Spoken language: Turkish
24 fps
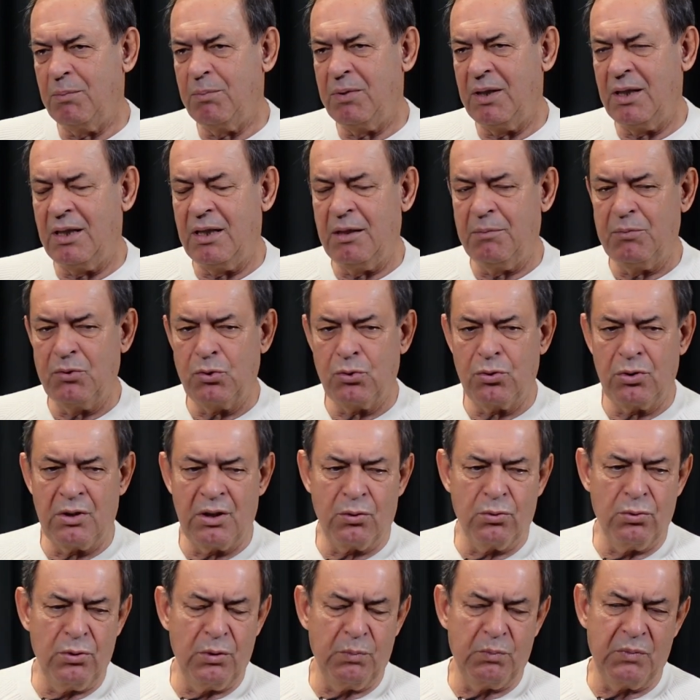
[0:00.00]
Belli bir süre
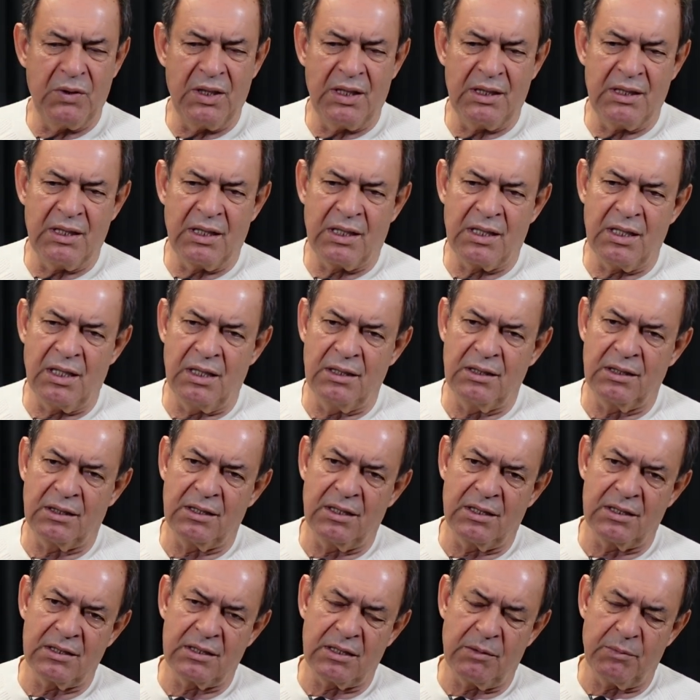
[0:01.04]
kulüplerde
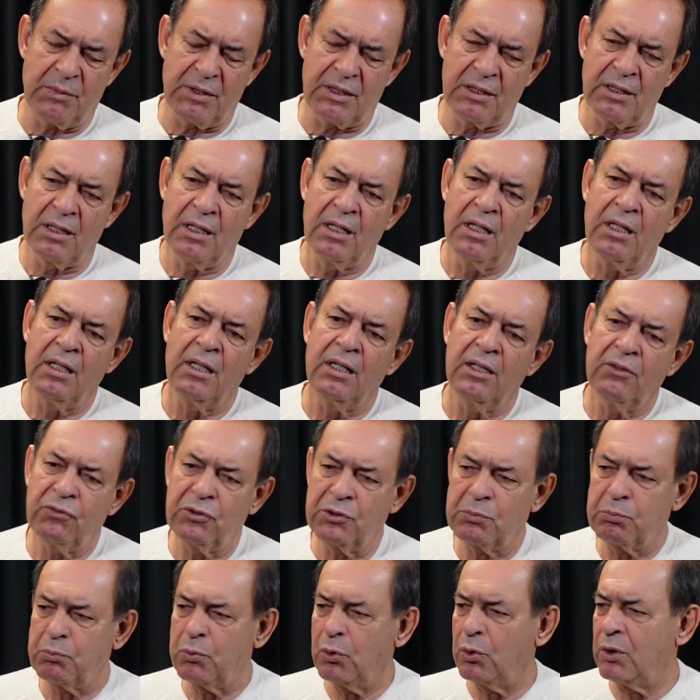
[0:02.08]
kaldıkları zaman
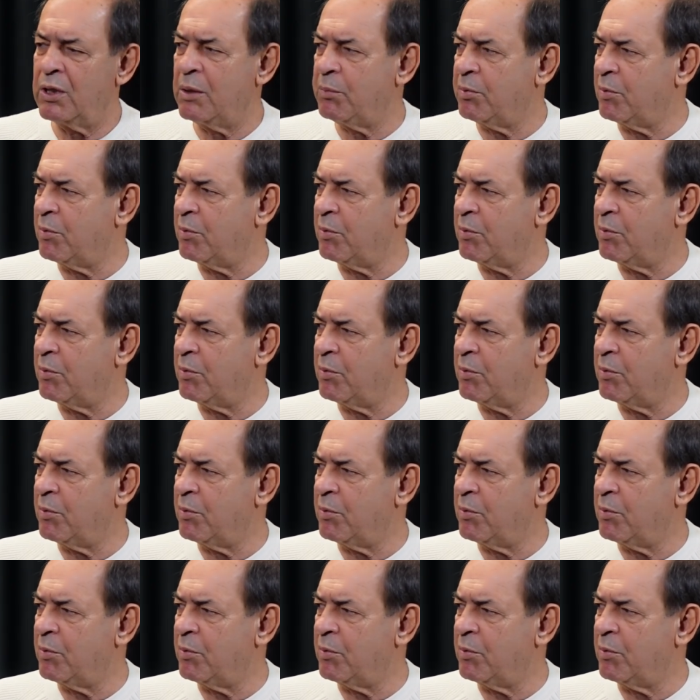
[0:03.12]
futbolu evet.